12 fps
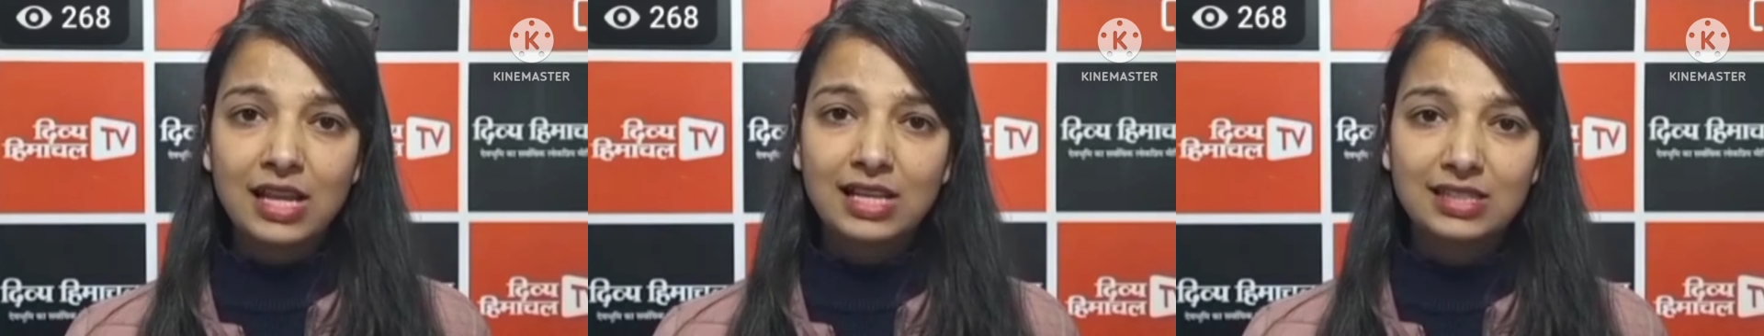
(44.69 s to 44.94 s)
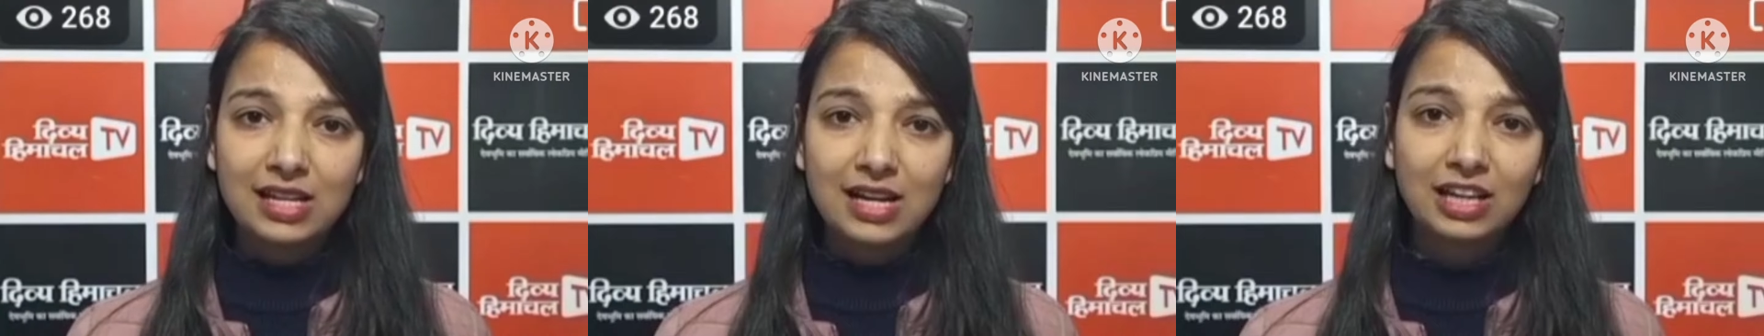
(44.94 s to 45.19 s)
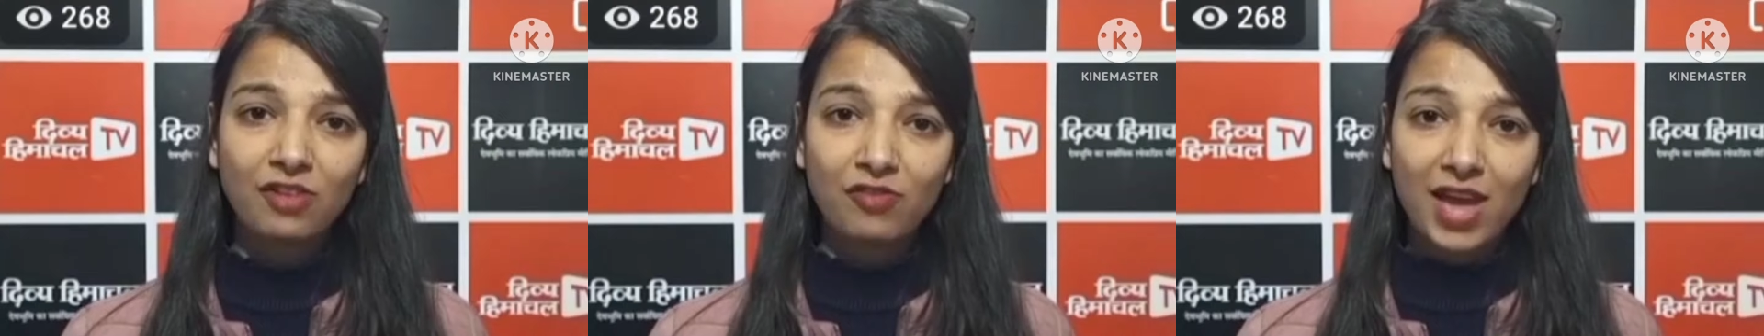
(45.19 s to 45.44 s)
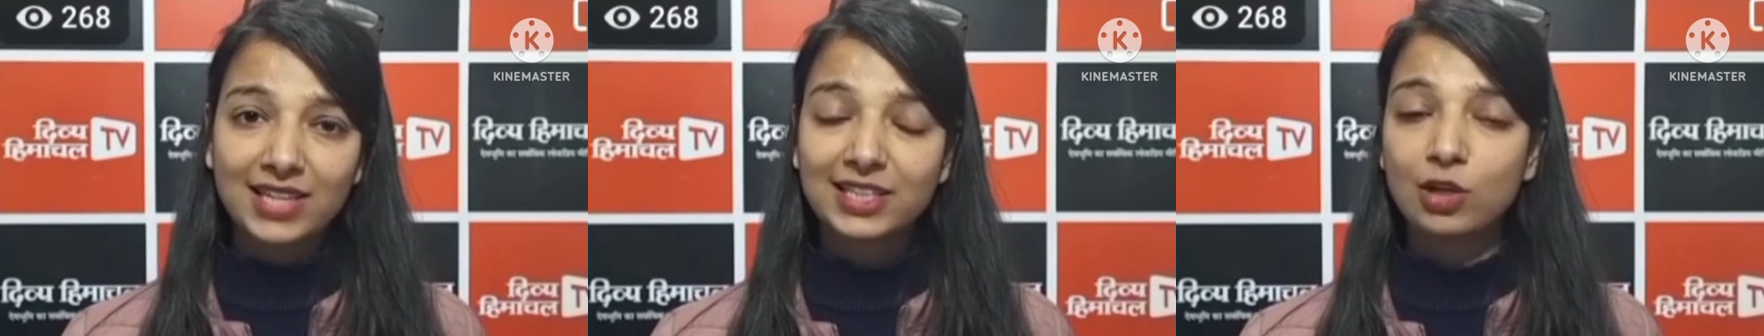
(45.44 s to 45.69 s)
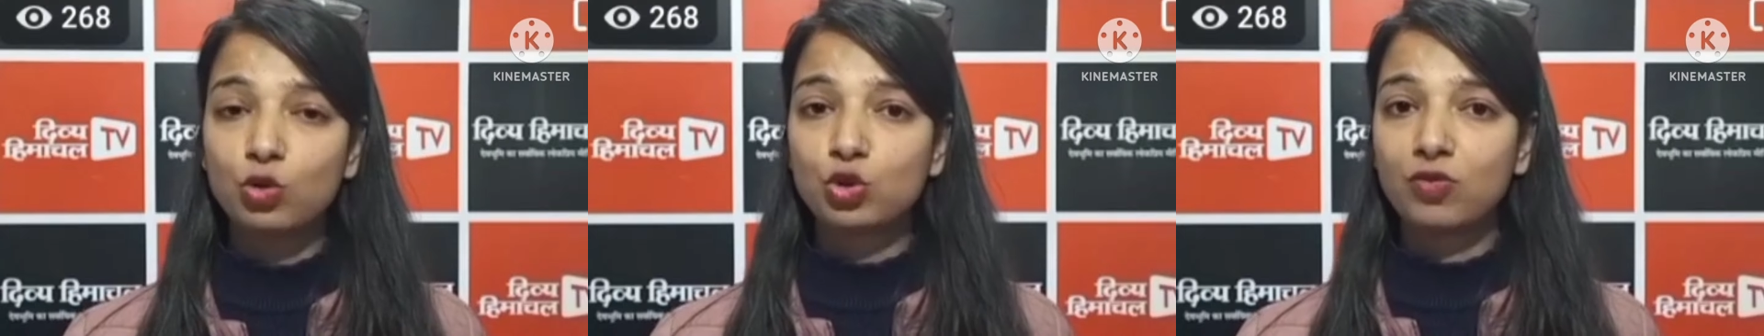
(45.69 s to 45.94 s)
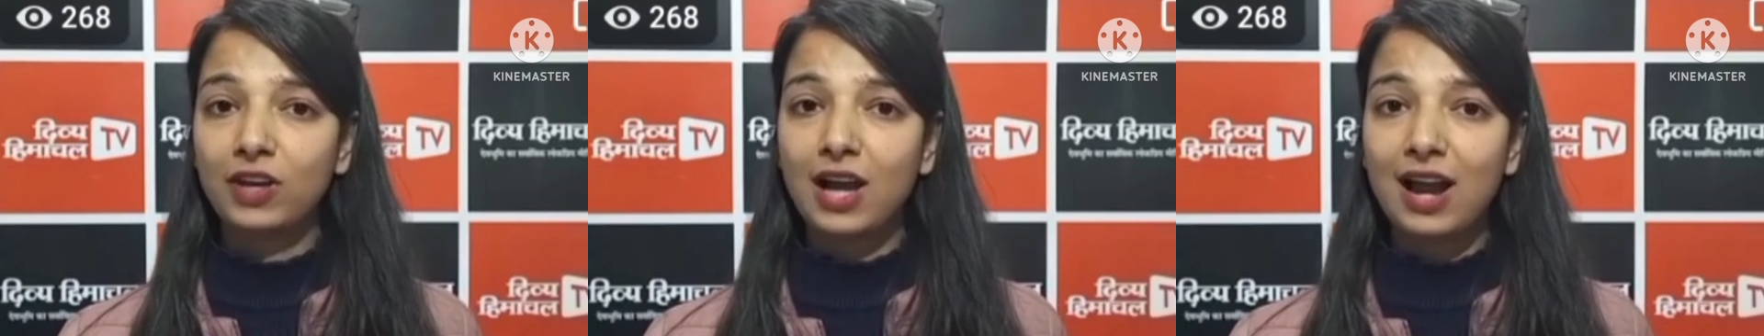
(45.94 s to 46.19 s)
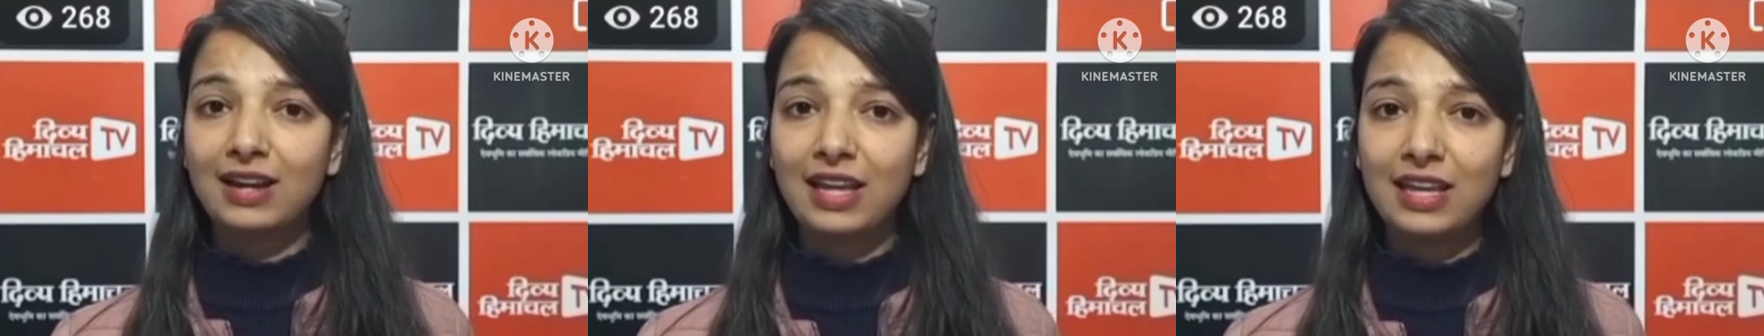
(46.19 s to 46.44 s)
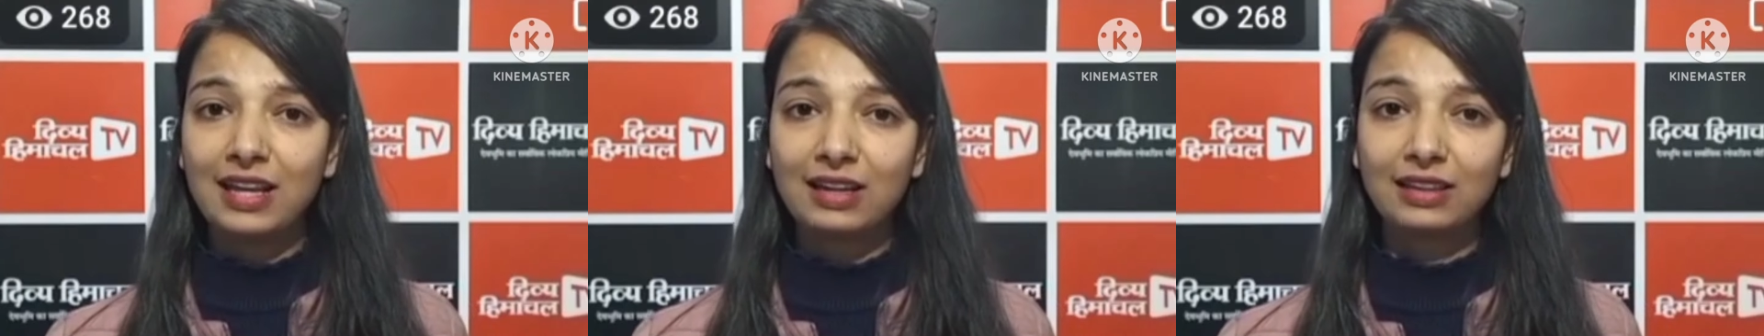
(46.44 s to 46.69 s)
इस तरह के फैसले को स्वीकार
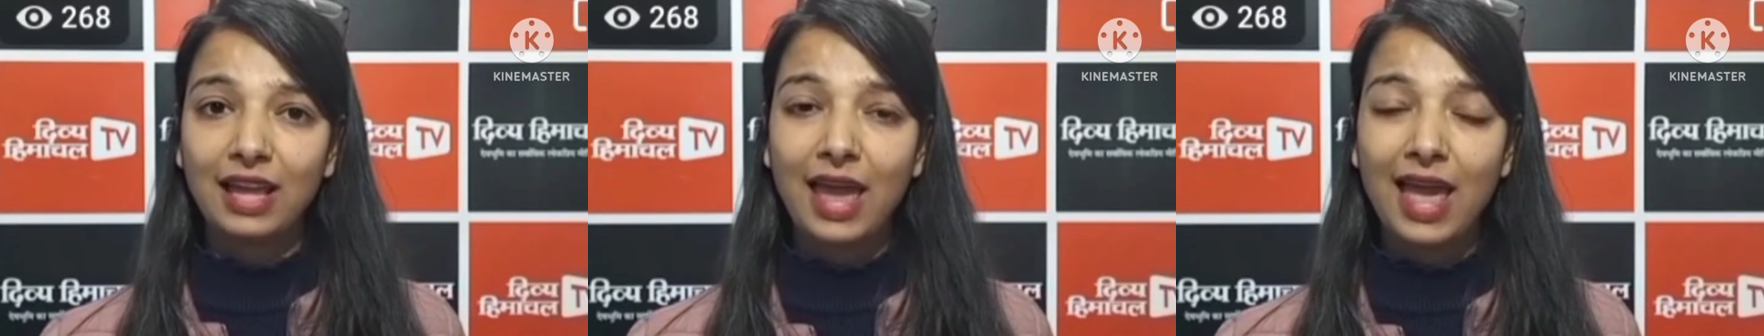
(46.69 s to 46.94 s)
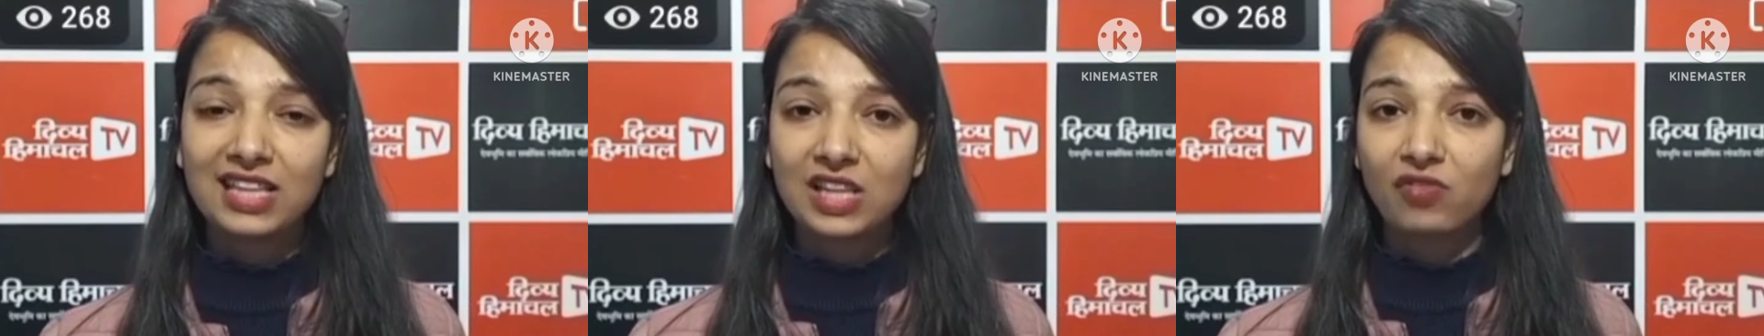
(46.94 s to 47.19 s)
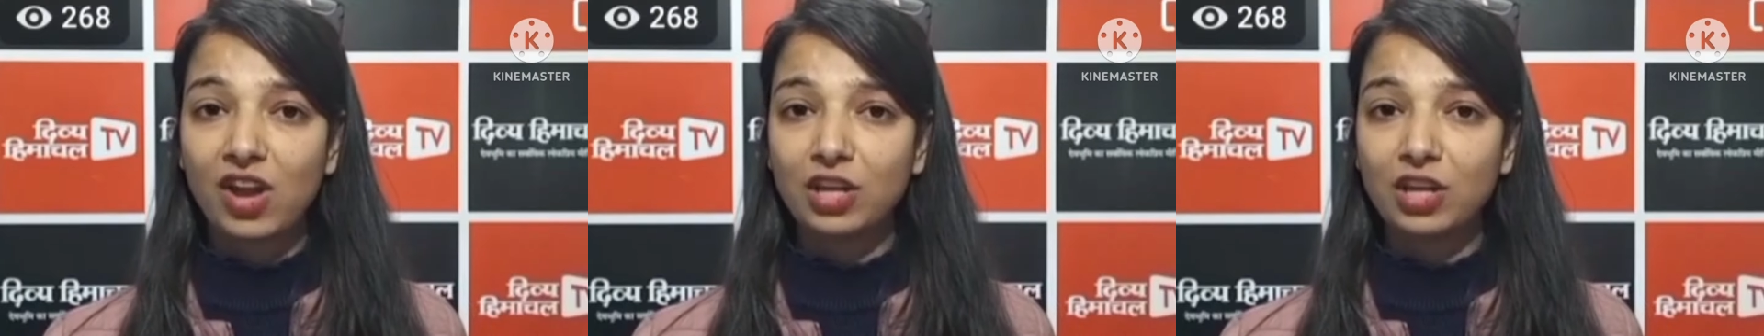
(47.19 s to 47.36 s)
नहीं करते हैं एस